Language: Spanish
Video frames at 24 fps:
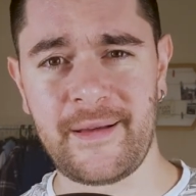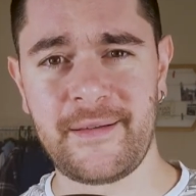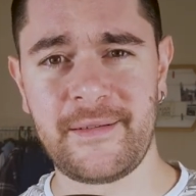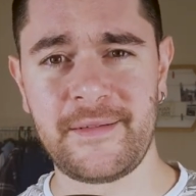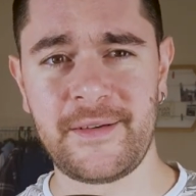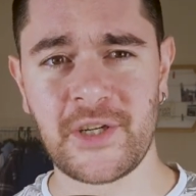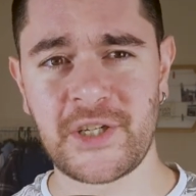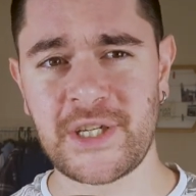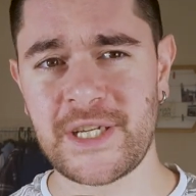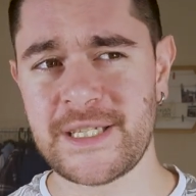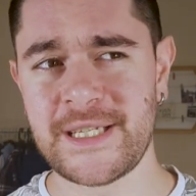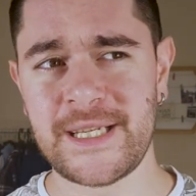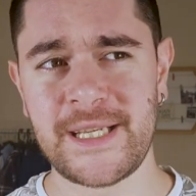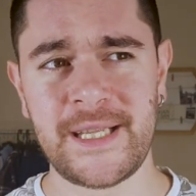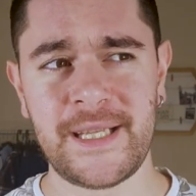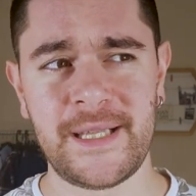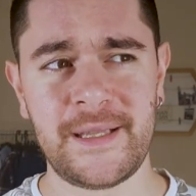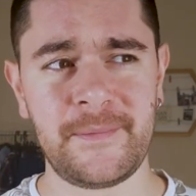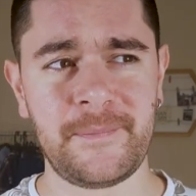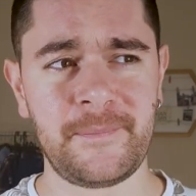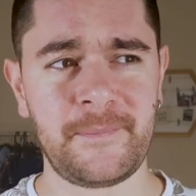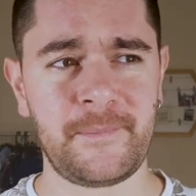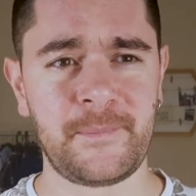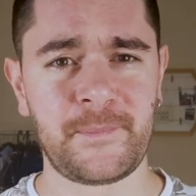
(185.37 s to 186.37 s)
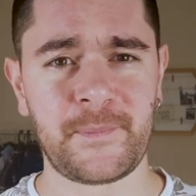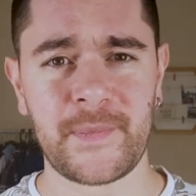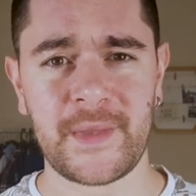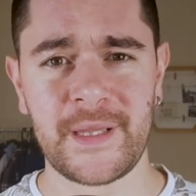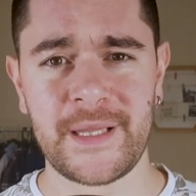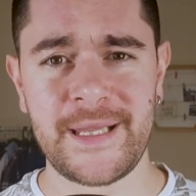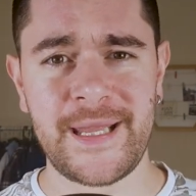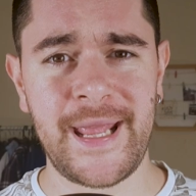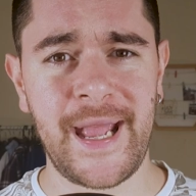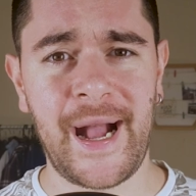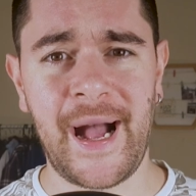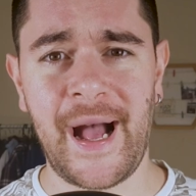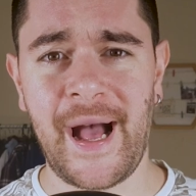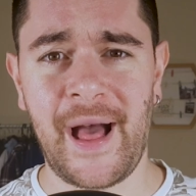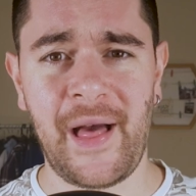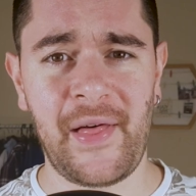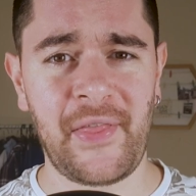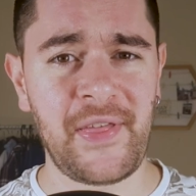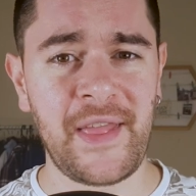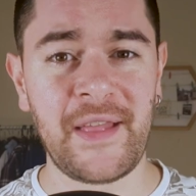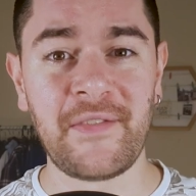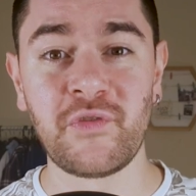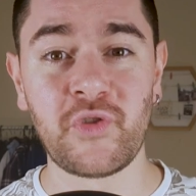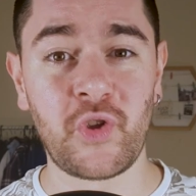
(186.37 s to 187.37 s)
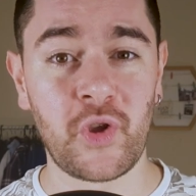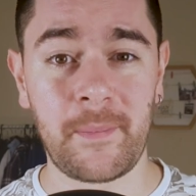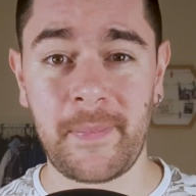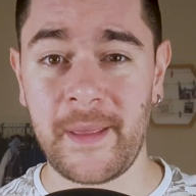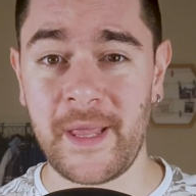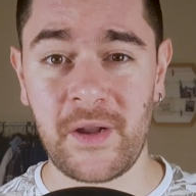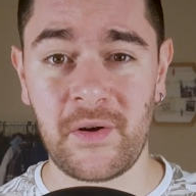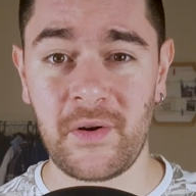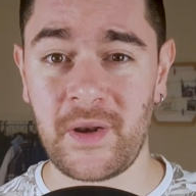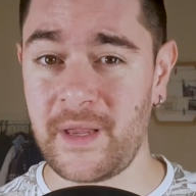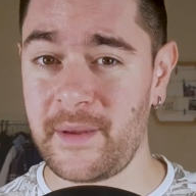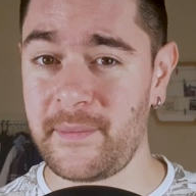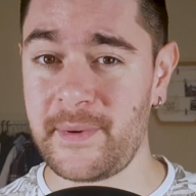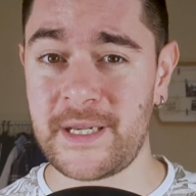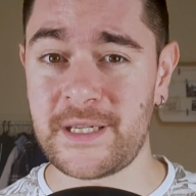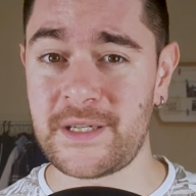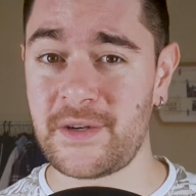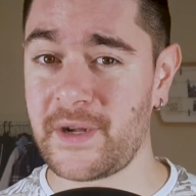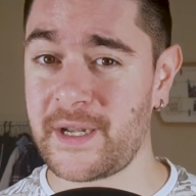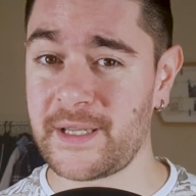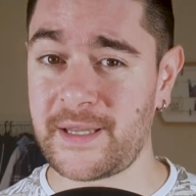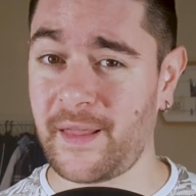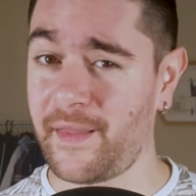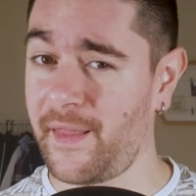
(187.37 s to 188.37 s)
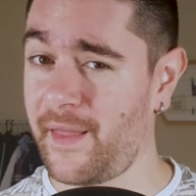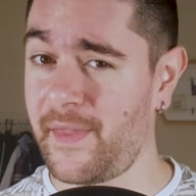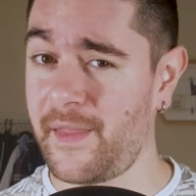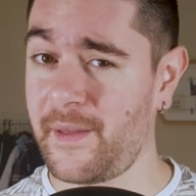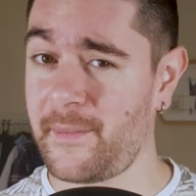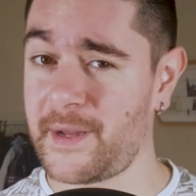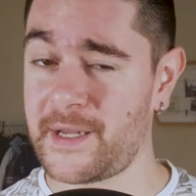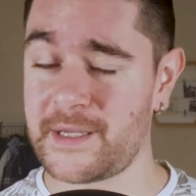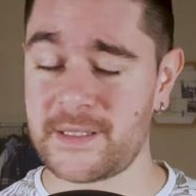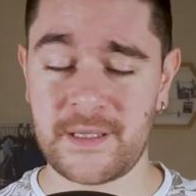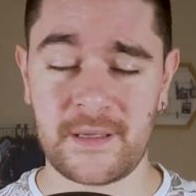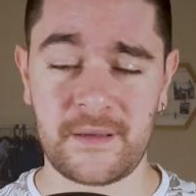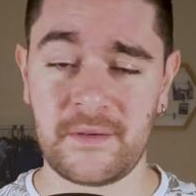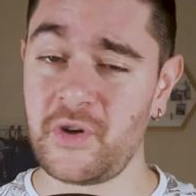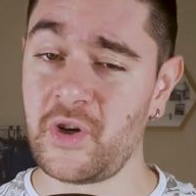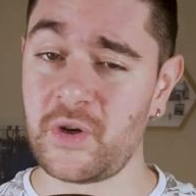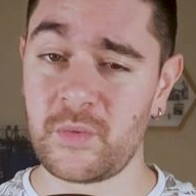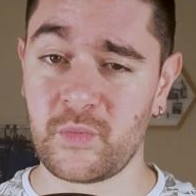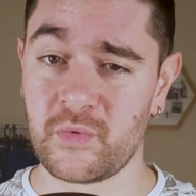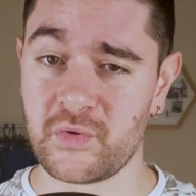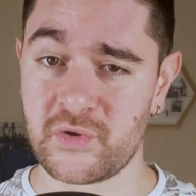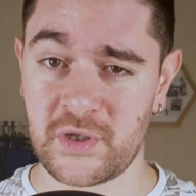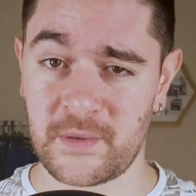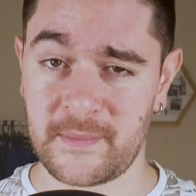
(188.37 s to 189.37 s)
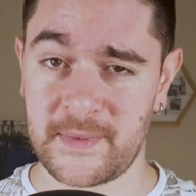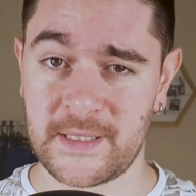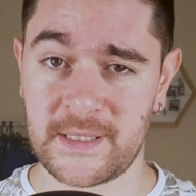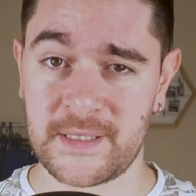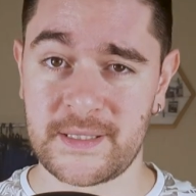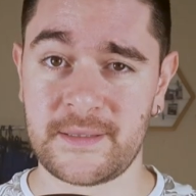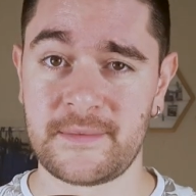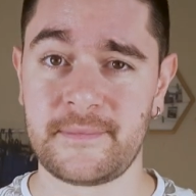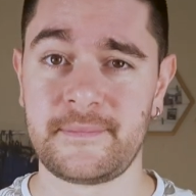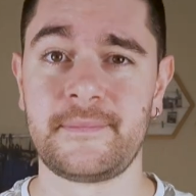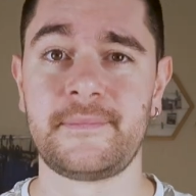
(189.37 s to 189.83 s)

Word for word: No sé si llega a ciento y pico libras lo que te dan de más, no es mucho más.